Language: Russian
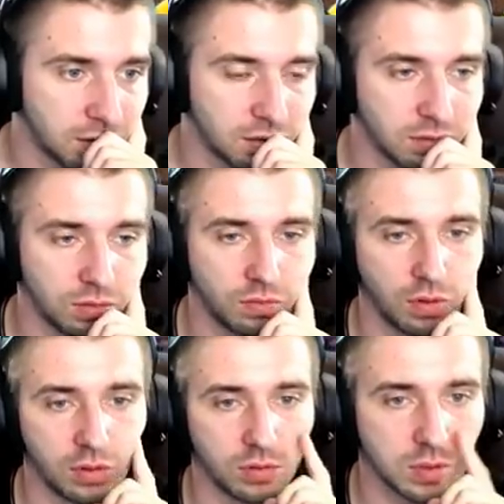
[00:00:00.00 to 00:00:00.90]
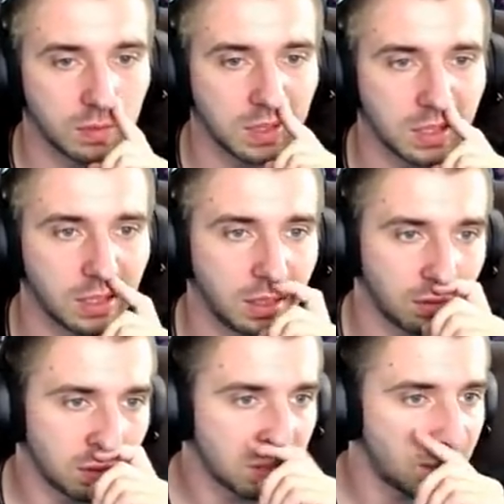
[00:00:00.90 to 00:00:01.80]
Ну, вольту смысла
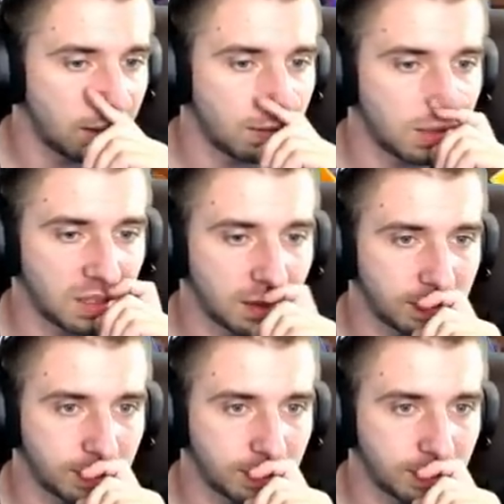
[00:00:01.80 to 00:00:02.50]
нету ставить.